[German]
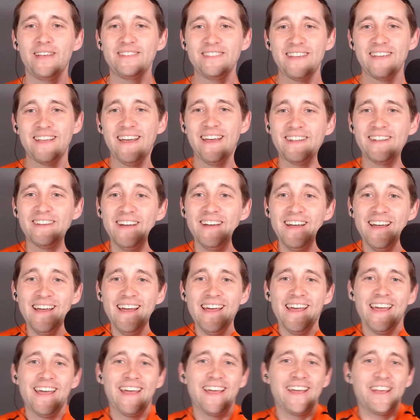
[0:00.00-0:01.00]
Ja, sehr gerne.
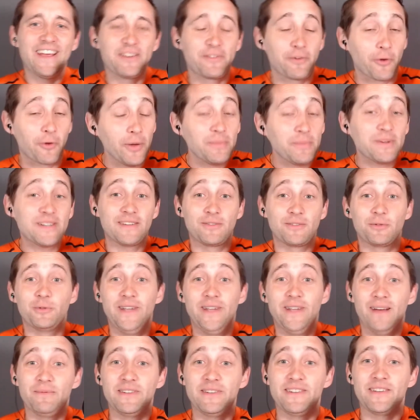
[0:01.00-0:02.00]
Ich freue mich, dass du
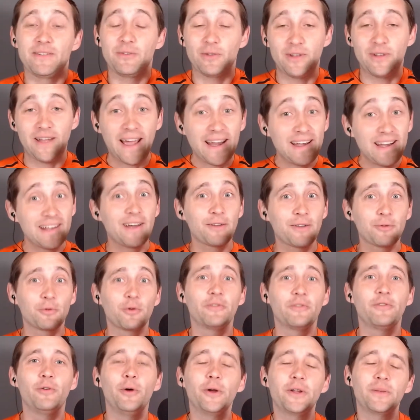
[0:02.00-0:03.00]
da bist, dass du der Einladung
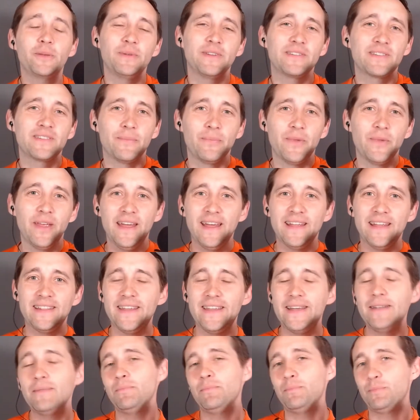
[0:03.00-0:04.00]
gefolgt bist.
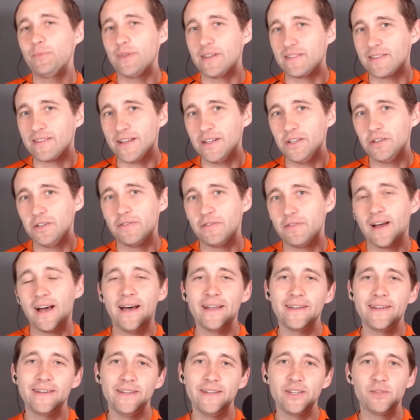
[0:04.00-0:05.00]
Denn, das kann ich
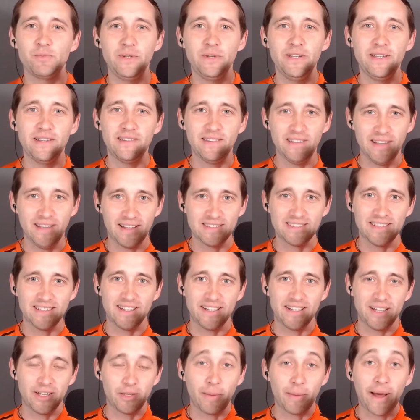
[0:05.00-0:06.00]
verraten, ich bin jetzt ja
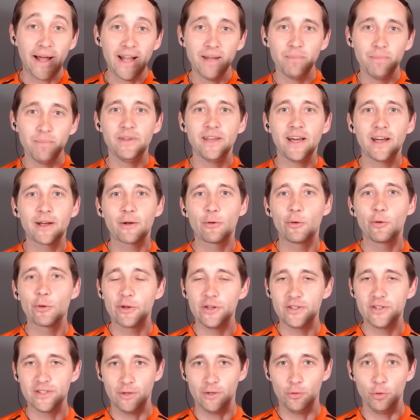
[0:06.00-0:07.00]
seit einem halben Jahr
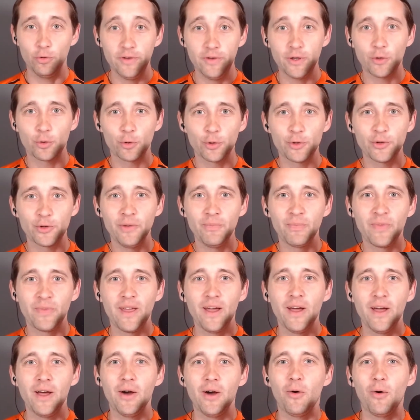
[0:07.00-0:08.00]
glücklicher Löwikunde
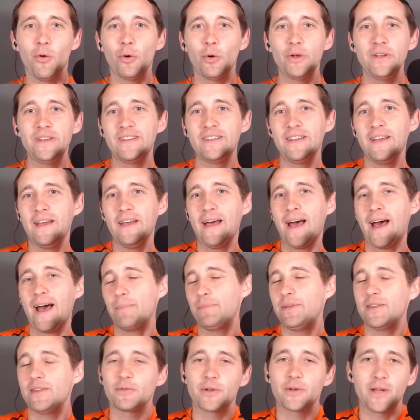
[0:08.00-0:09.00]
und
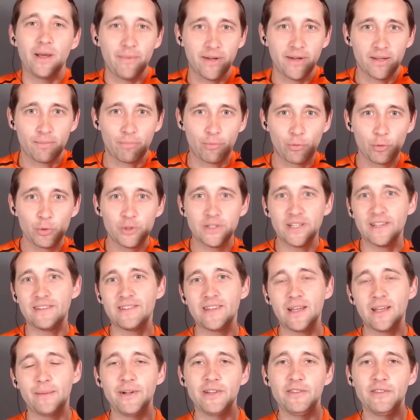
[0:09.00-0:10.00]
habe ja sogar meinen
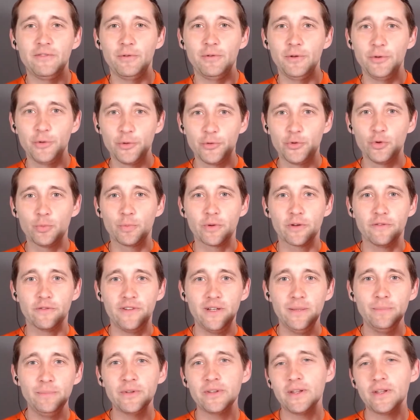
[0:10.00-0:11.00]
Bluttest damals für YouTube
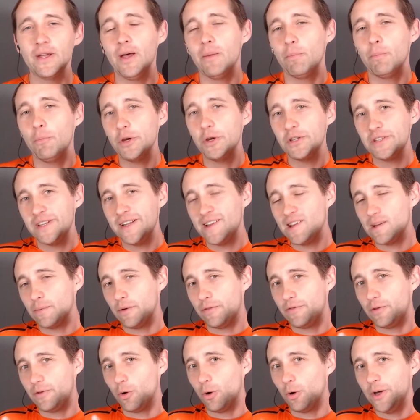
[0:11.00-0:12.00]
gefilmt, möchte jetzt
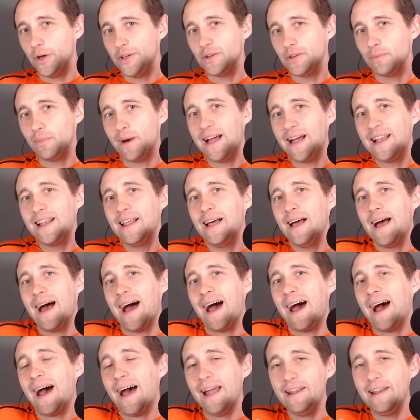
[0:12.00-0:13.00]
aber für heute mal
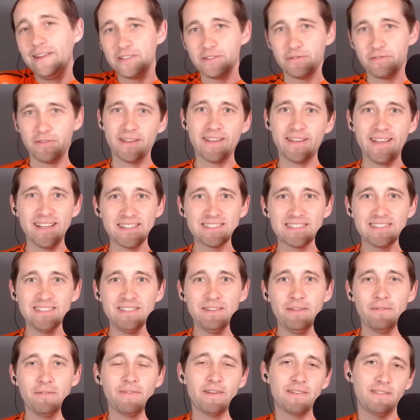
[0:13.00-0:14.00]
alles
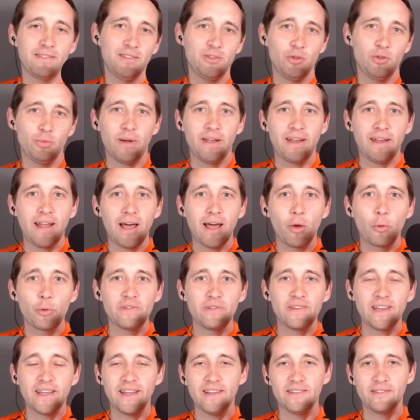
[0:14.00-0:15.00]
vergessen, was ich über
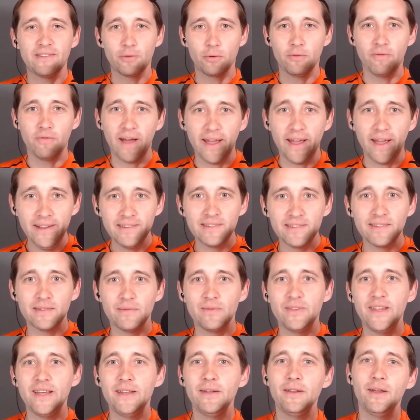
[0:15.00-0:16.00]
Nahrungsergänzung
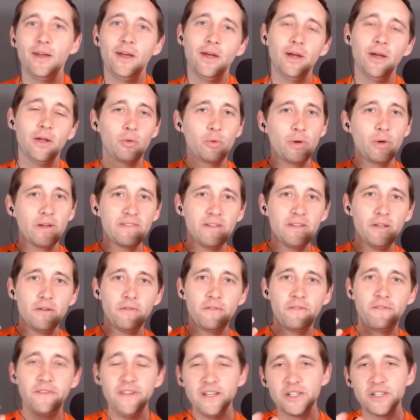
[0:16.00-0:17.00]
weiß, denn du hast
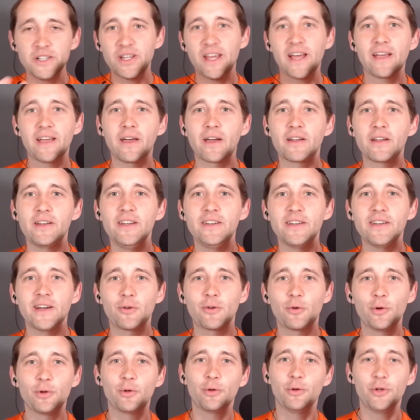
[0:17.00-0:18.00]
den viel stärkeren
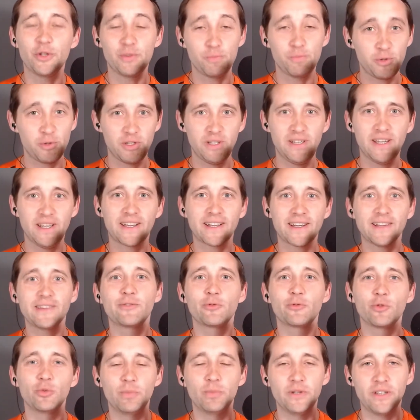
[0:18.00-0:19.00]
Hintergrund und ich möchte dir
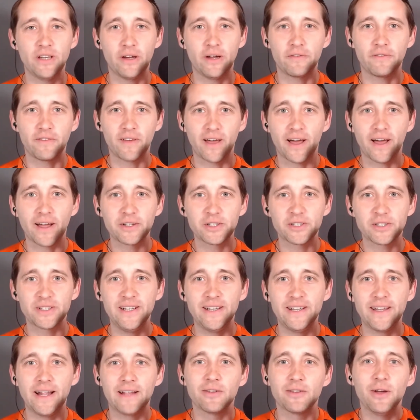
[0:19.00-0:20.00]
ganz unbedarft Fragen
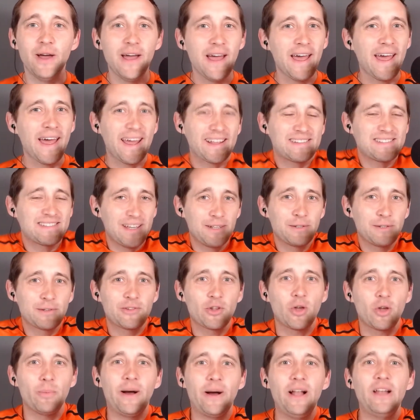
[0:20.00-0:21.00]
stellen. Also erzähl
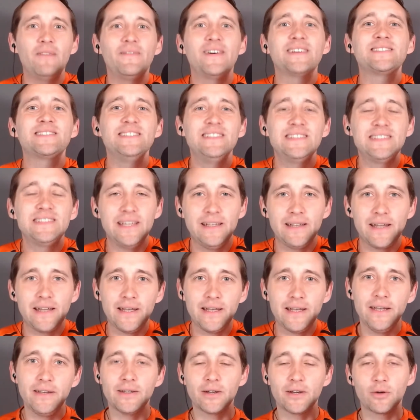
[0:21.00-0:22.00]
uns doch mal, was ist denn
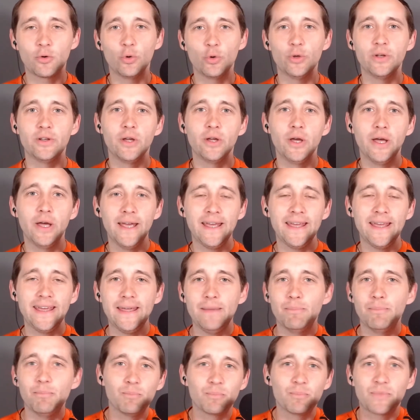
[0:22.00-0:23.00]
dein Hintergrund
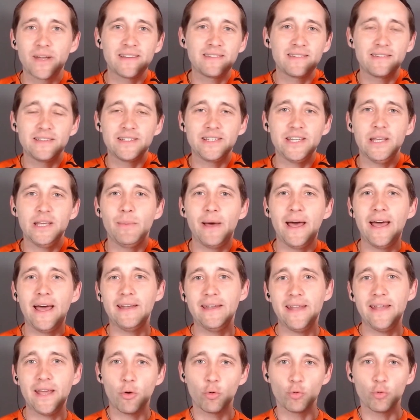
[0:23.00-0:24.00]
im ganzen Thema
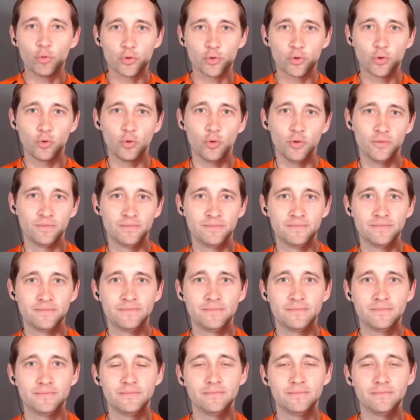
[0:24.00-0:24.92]
Ernährung und Co?